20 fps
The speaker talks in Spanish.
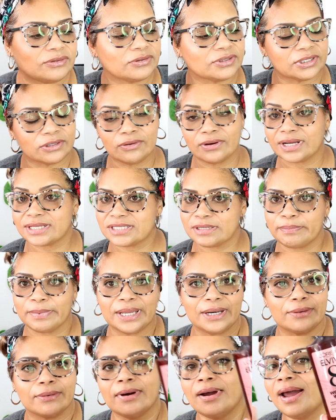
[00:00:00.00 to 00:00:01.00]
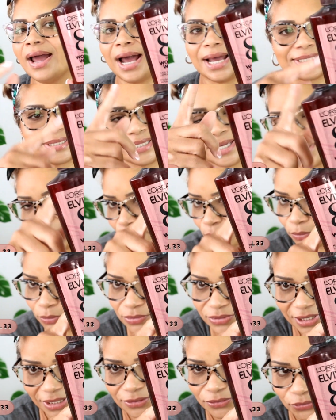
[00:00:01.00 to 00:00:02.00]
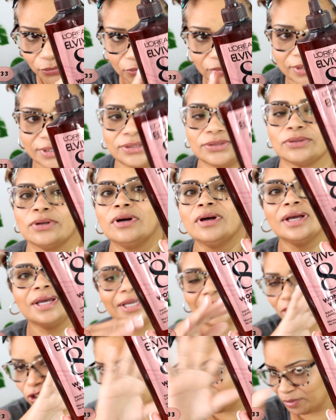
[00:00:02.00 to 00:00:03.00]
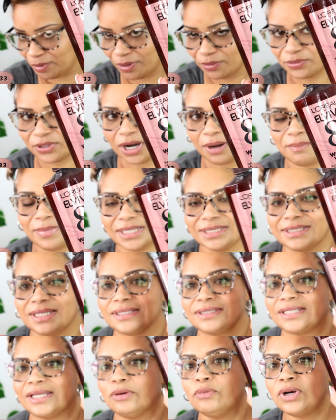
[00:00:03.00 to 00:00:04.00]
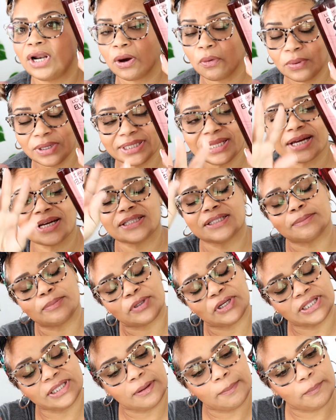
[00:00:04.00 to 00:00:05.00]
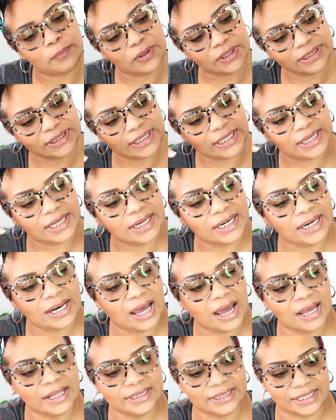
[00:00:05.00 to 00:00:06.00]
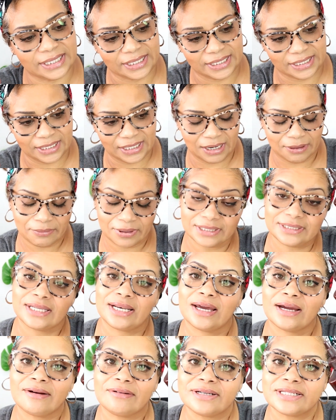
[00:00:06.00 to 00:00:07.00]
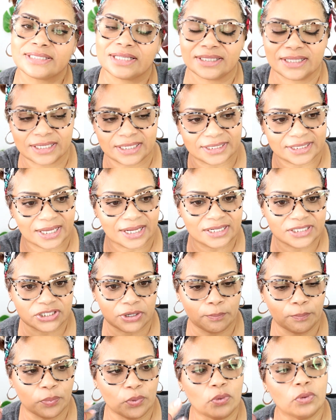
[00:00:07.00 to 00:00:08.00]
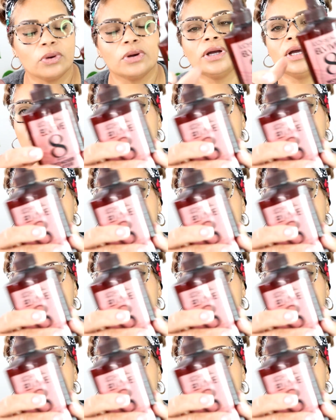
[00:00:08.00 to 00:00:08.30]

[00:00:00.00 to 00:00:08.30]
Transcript: yo no tengo casi pelo, así que yo no voy a usar todo eso. Y esto me va a durar bastante. Es una agüita que te pones después de, de lavarte la cabeza, te quitas el champú,